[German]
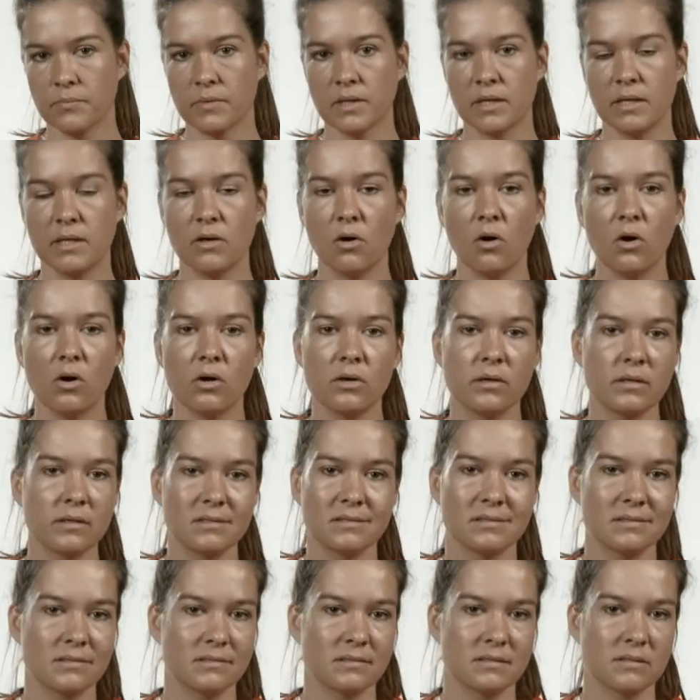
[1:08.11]
ja,
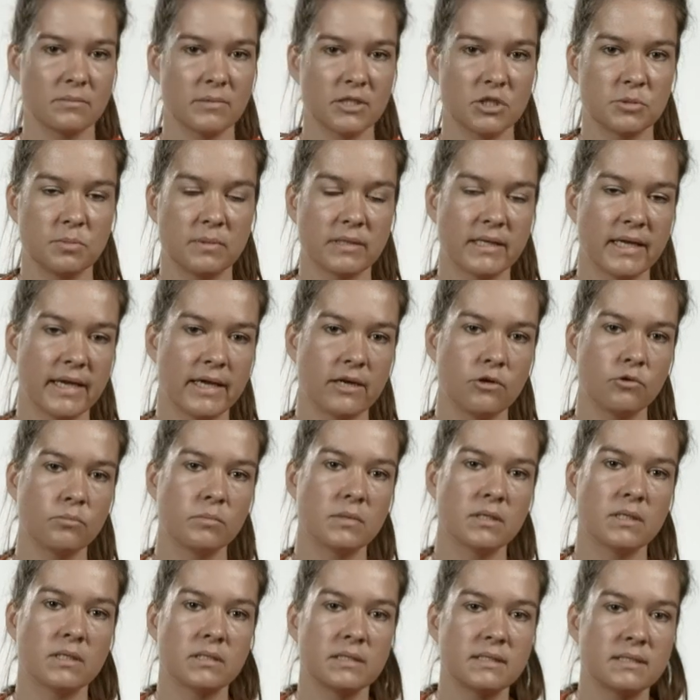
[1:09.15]
zum Beispiel gerne um
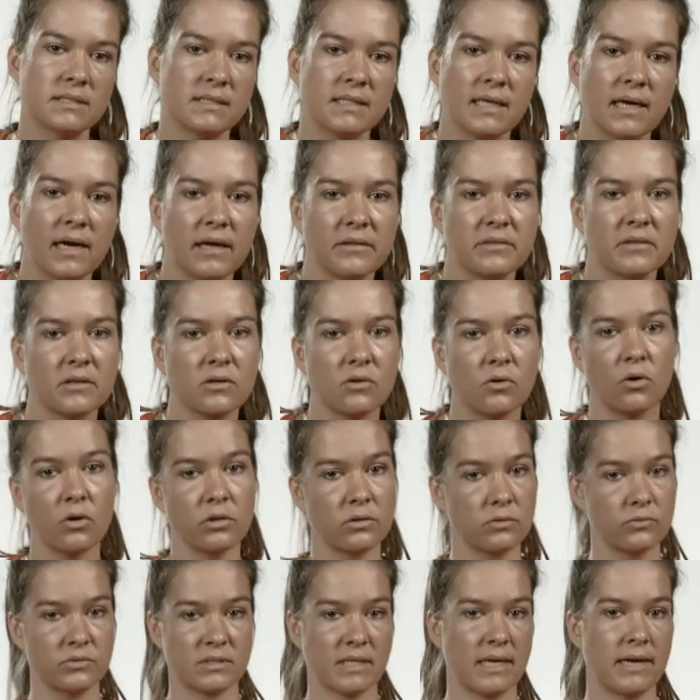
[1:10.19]
äh, ins Theater
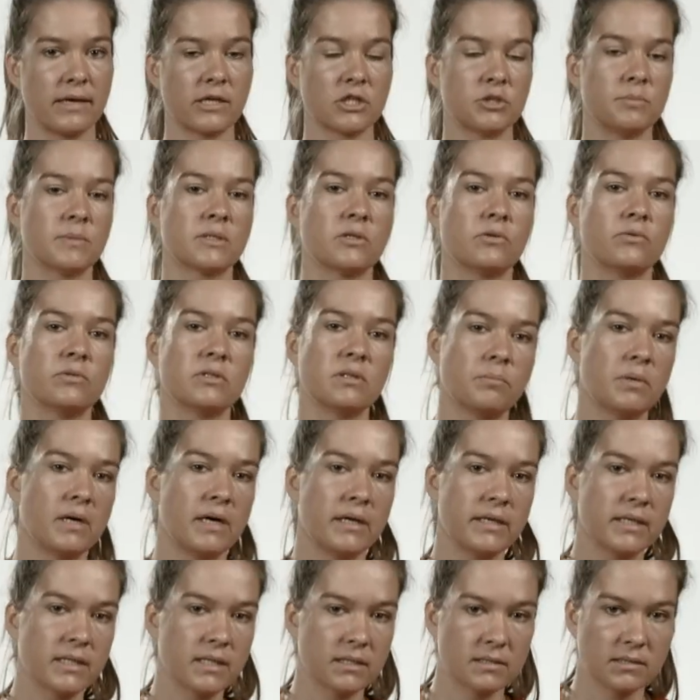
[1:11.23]
geht, aus Angst, man könnte
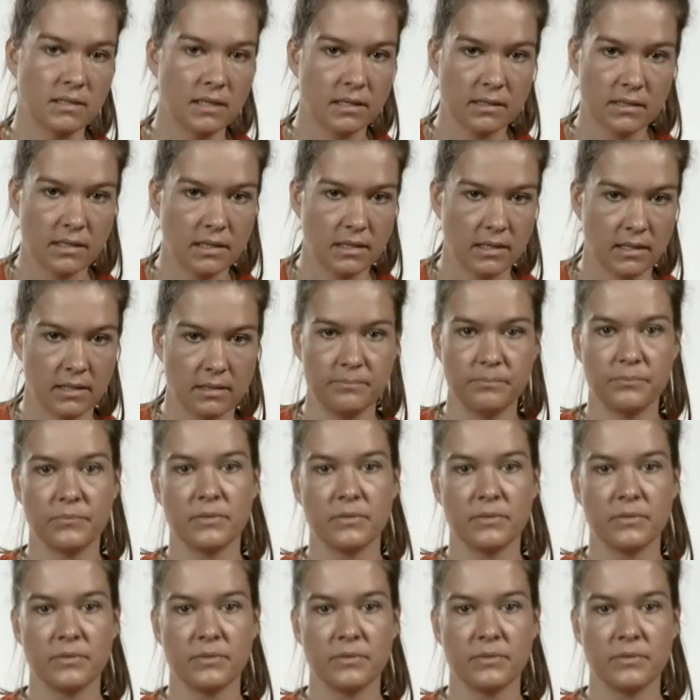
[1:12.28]
Panikattacken haben.